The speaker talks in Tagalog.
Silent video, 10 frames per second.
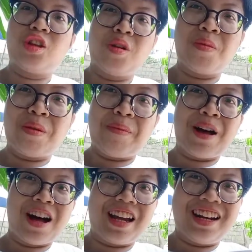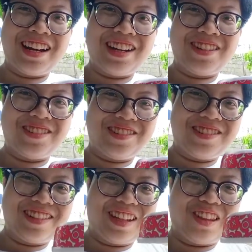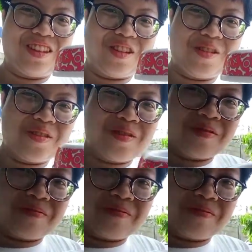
Ito ang papakain na ako. Ito yung